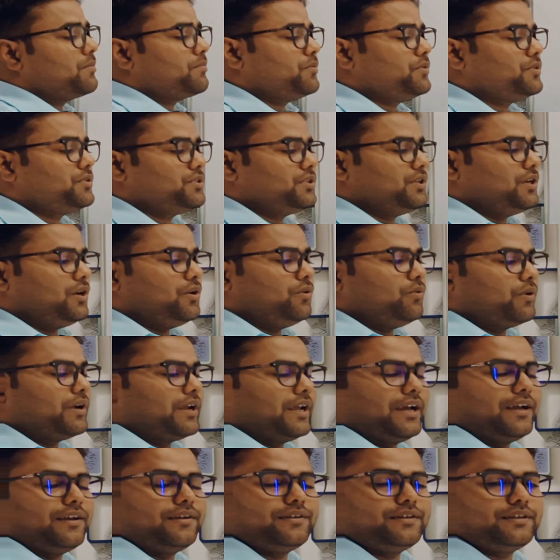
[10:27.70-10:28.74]
का प्रोपोर्शनल
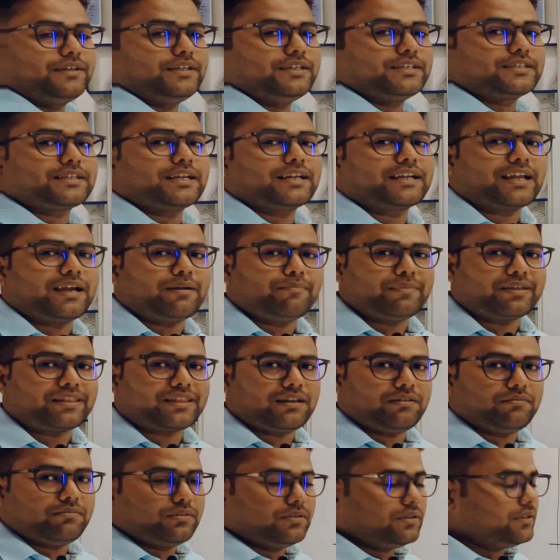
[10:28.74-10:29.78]
हो गया इसका क्या
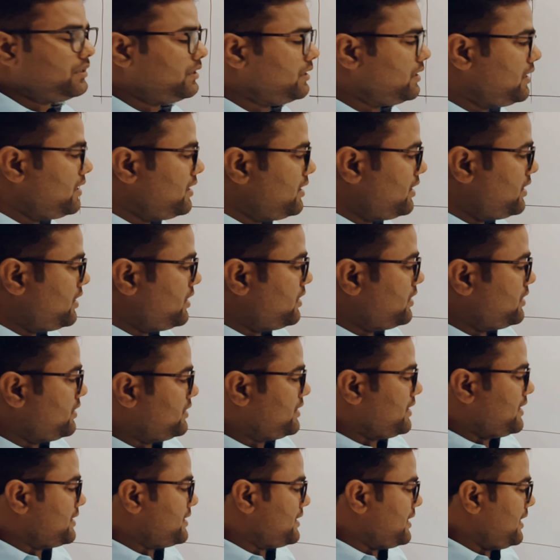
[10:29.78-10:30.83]
मतलब
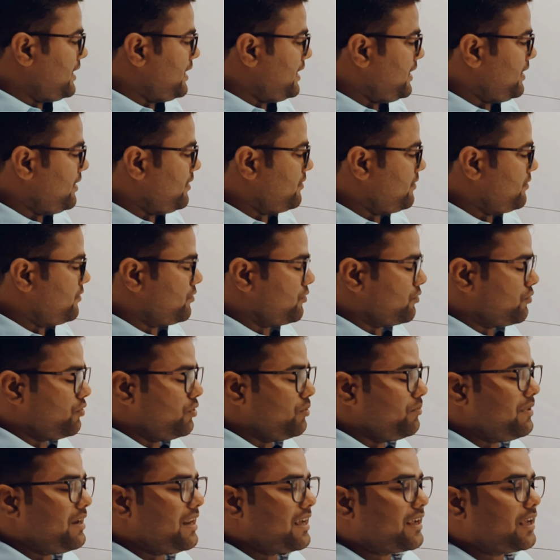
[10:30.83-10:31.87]
जैसे ही
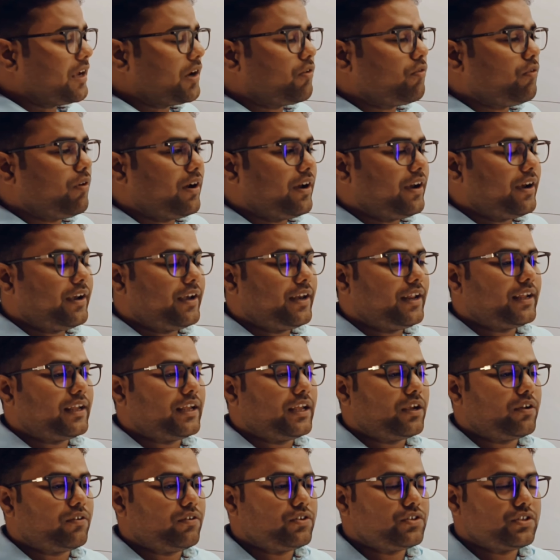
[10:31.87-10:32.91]
कुल मिला के
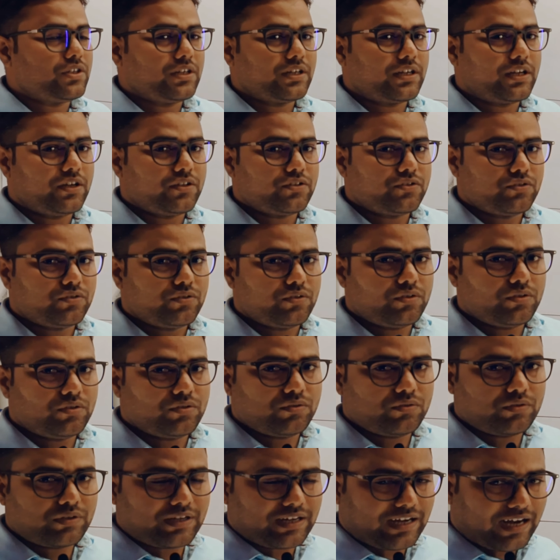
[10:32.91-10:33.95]
क्वाड्रेटिक इक्वेशन का जो
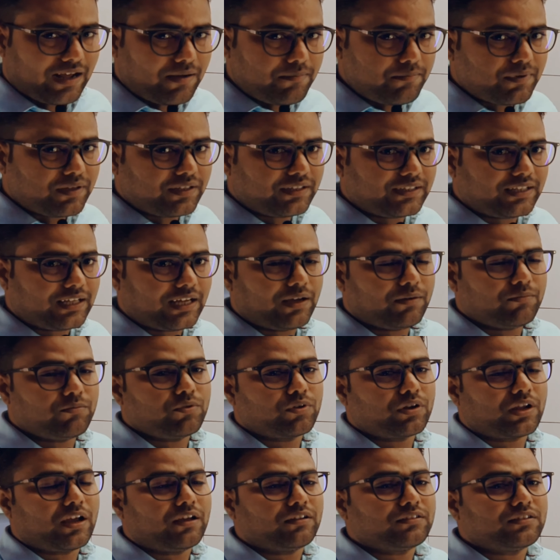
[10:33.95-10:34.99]
ग्राफ बनता है
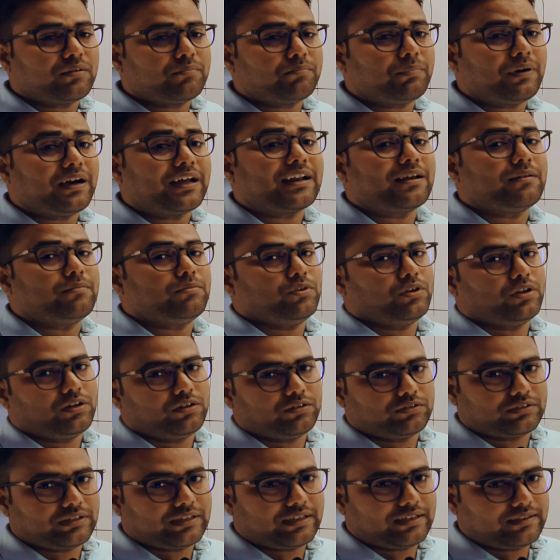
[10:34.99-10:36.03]
वो क्या होता है
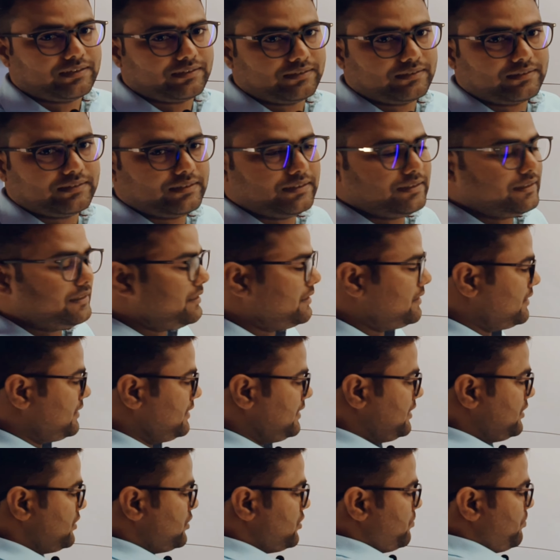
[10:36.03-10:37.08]
पाराबोला होता है
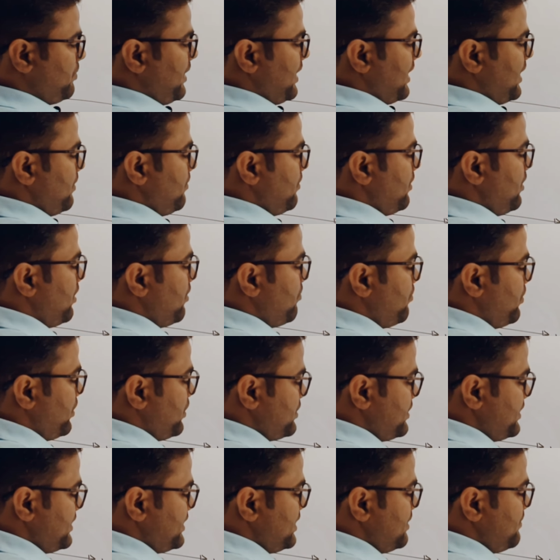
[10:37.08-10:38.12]
तो ये जो पाराबोला
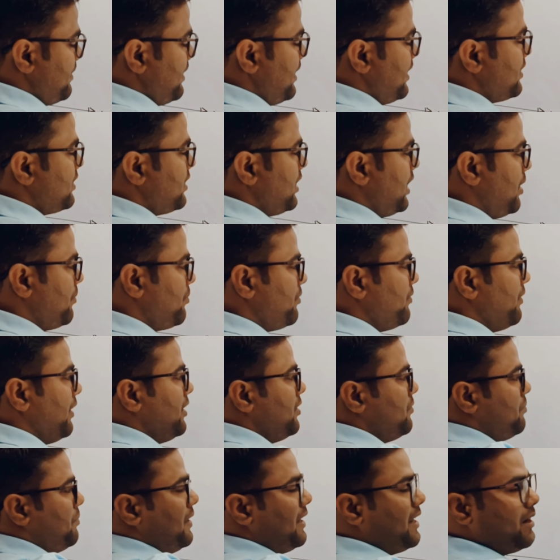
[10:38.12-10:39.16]
पॉजिटिव है तो
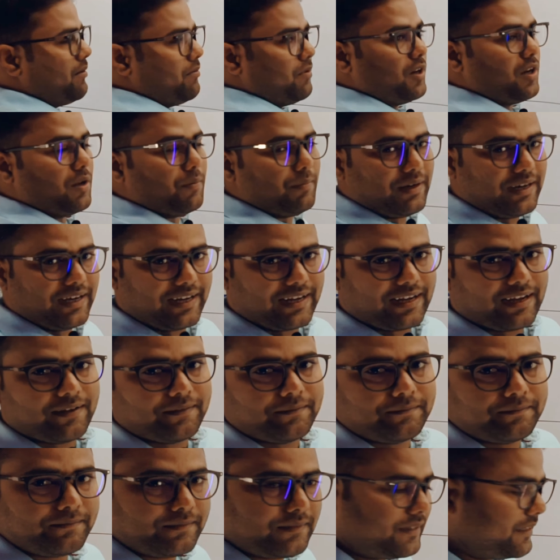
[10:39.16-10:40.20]
अपवर्ड पाराबोला
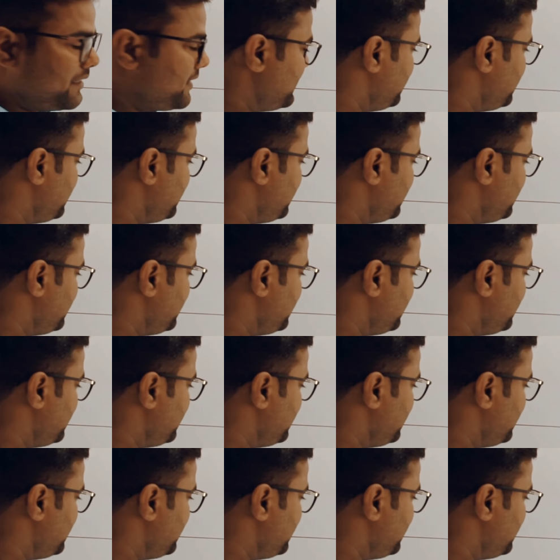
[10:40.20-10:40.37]
बनेगा